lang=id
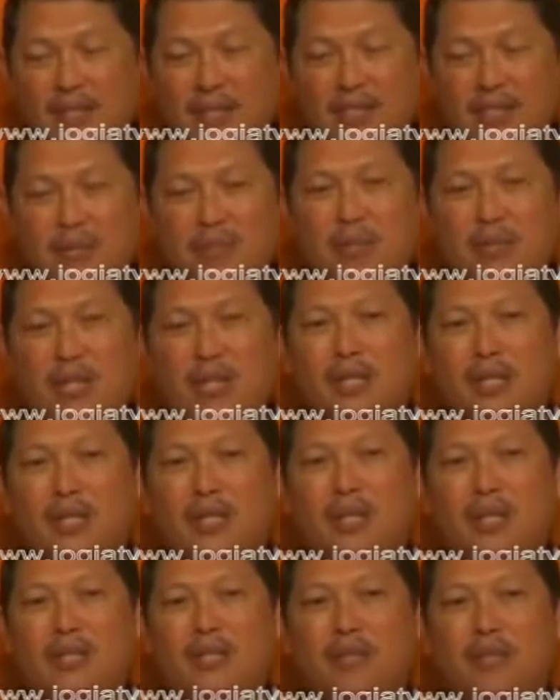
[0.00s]

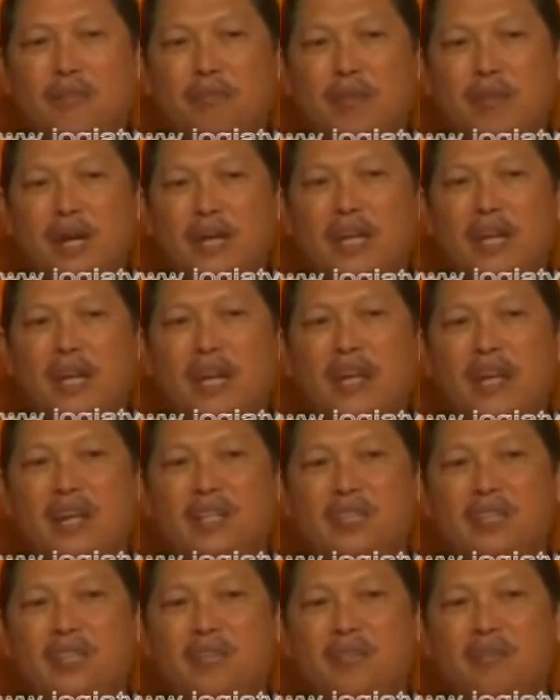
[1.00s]
semakin banyak
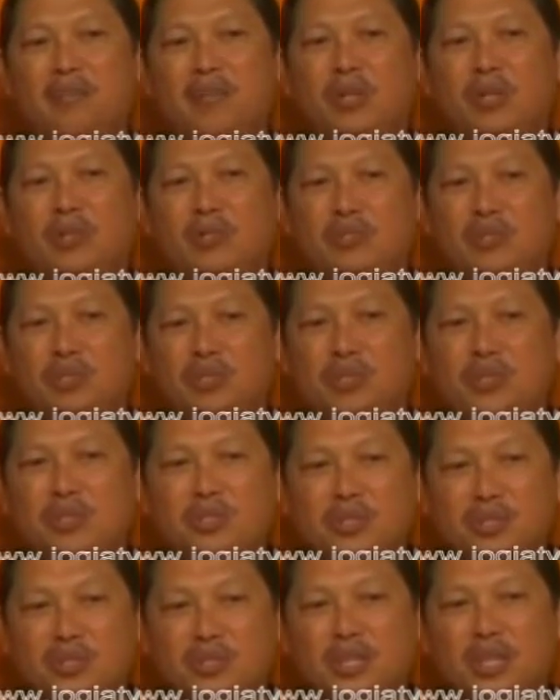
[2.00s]
nanti
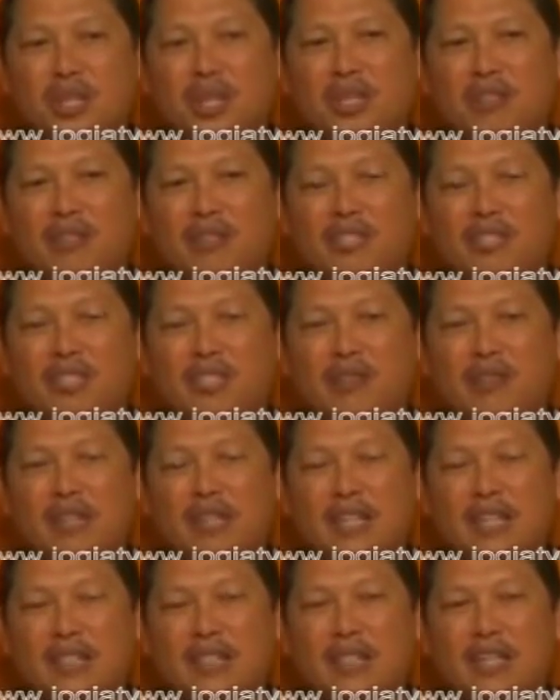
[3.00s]
pengunjung yeah. dari
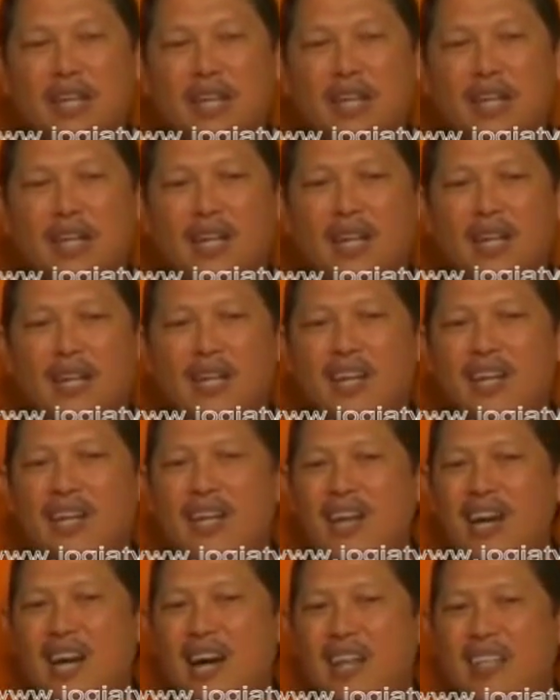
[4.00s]
wisatawan asing karena
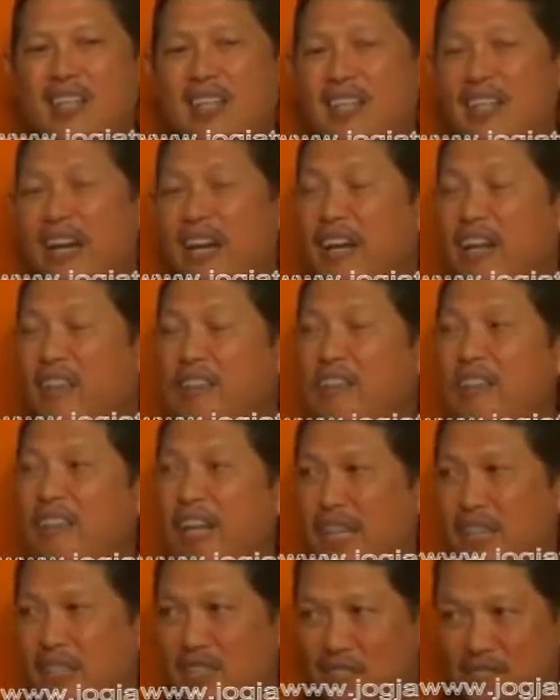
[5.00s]
ada direct
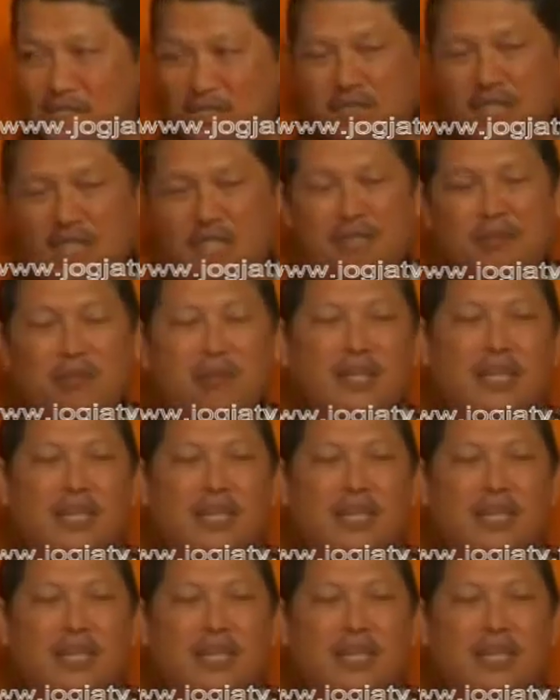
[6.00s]
flight tentunya demikian.